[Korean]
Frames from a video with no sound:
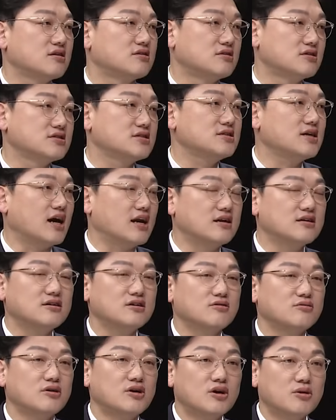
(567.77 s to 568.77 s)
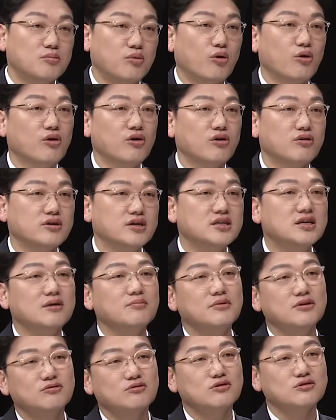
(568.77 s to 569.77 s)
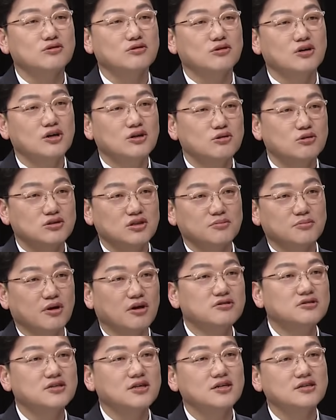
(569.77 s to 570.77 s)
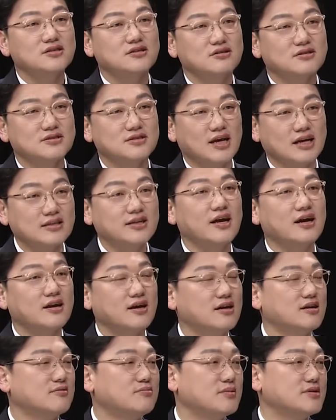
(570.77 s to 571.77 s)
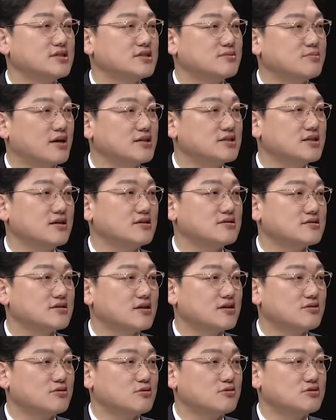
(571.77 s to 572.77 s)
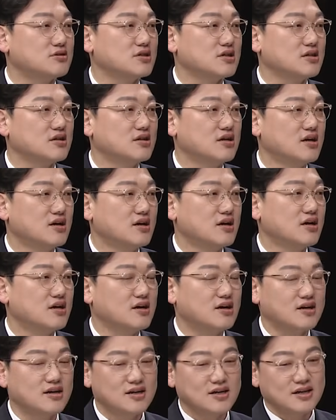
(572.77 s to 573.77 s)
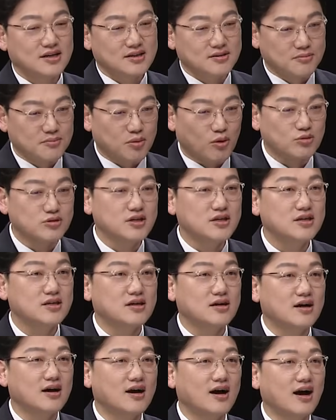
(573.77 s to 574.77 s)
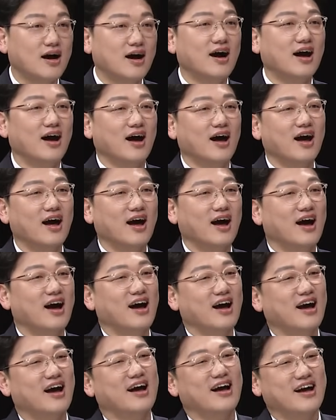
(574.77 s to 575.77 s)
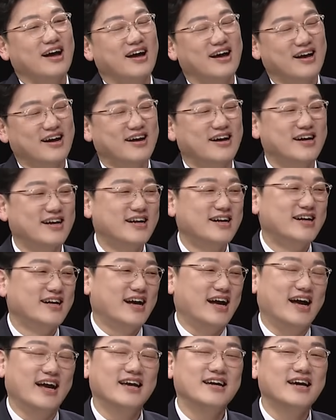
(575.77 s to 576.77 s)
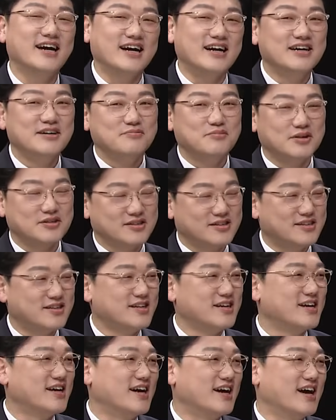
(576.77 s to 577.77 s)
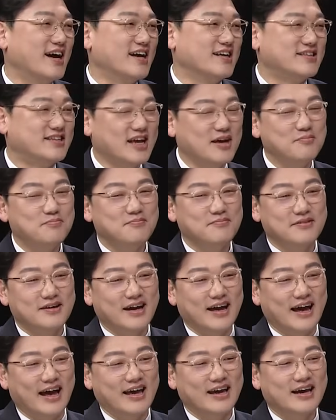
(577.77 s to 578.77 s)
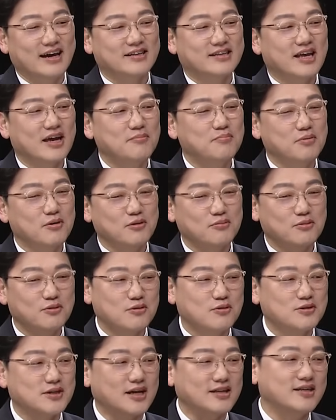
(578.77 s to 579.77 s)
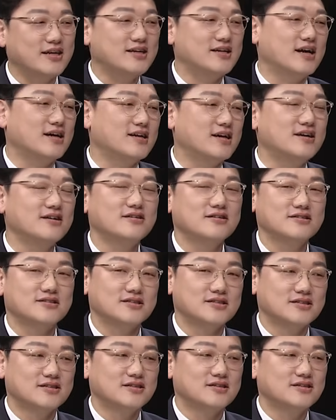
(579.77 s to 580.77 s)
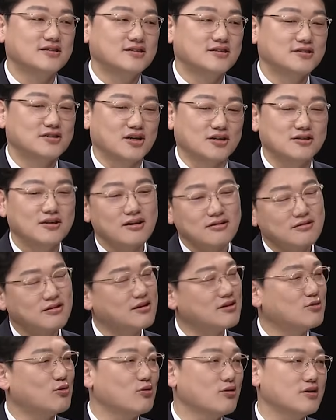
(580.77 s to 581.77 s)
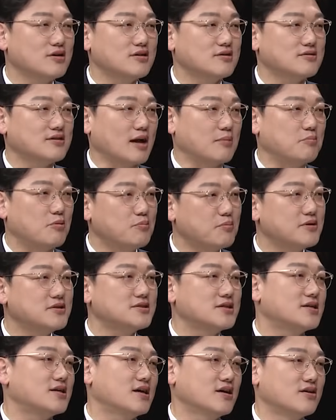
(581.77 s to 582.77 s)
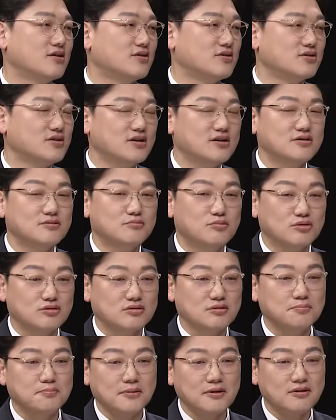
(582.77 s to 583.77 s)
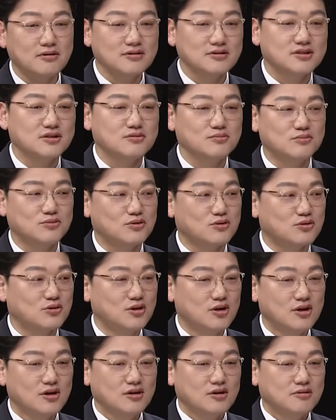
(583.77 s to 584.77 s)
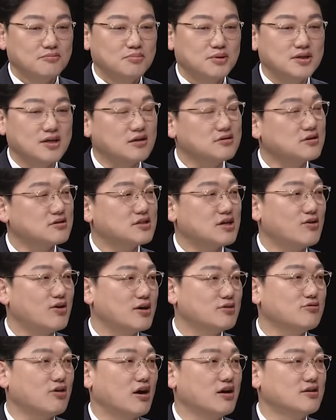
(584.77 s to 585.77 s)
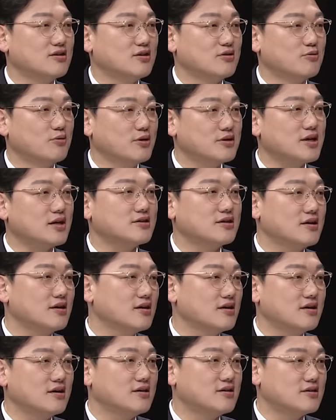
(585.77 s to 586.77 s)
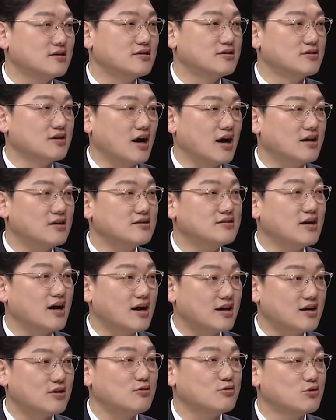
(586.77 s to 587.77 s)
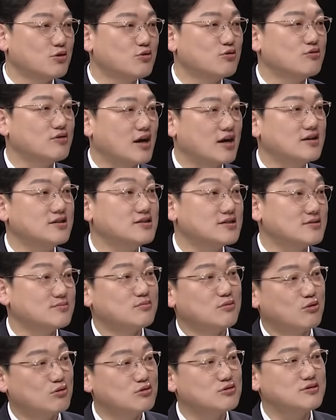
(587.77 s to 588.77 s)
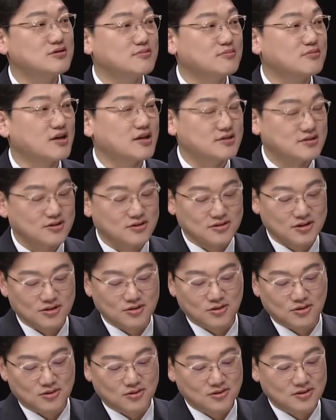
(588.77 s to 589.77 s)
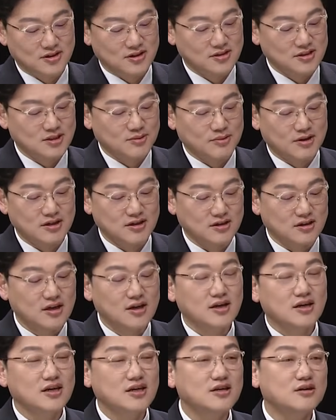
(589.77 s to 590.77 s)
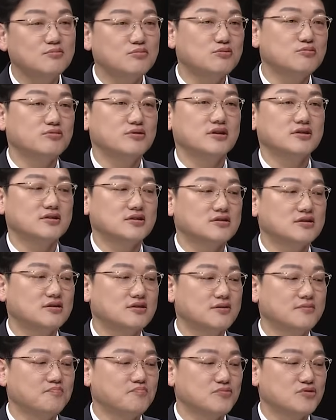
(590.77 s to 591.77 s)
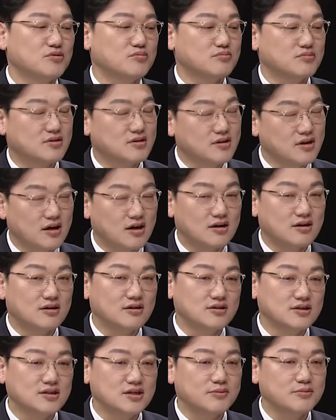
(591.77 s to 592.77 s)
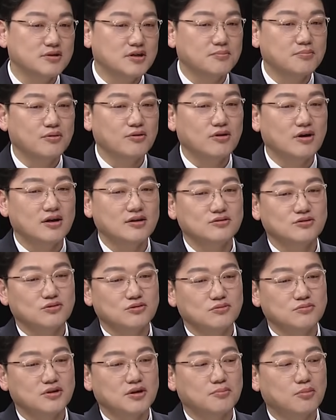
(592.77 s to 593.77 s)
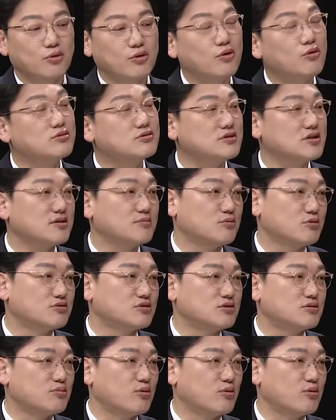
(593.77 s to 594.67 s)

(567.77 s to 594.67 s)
그러지는 않을 거라고 보여요. 이상민 의원도 솔직히 면접에서 사퇴하라 이런 말씀 하시겠어요, 솔직히. 그러니까 본인 같긴 하신데. 아, 그러니까 뭐 실제로 뭐, 하셨잖아요. 예, 의총에서. 아, 그러니까 네. 대표 보고 네. 사퇴를 하라는 것은 네. 전당대회 통해서 다 뽑혔잖아요. 음. 이거 그 뭐 특별한 지금 뭐 비상적 상황도 아닌데 왜 사퇴를 하라고 요구를 하는지는 모르겠어요. 저도 음. 그렇지만은 음. 이런 부분에 있어서 좀 어, 이재명 대표가 조금 더 포용적인 모습을 음.